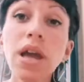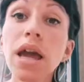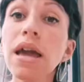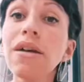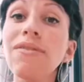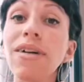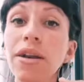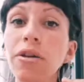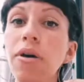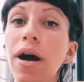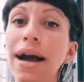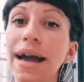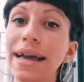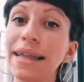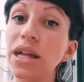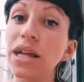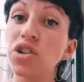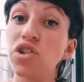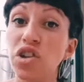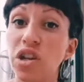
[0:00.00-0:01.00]
e vanno anche
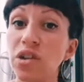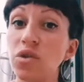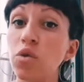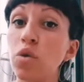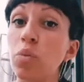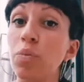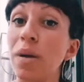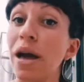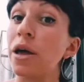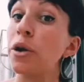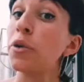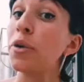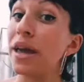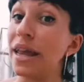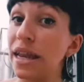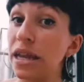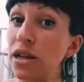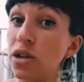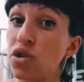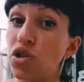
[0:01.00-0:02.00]
ad agire sul piano
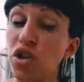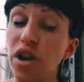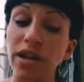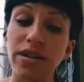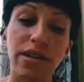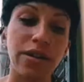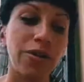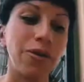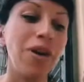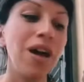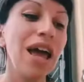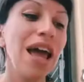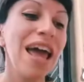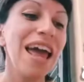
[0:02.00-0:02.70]
energetico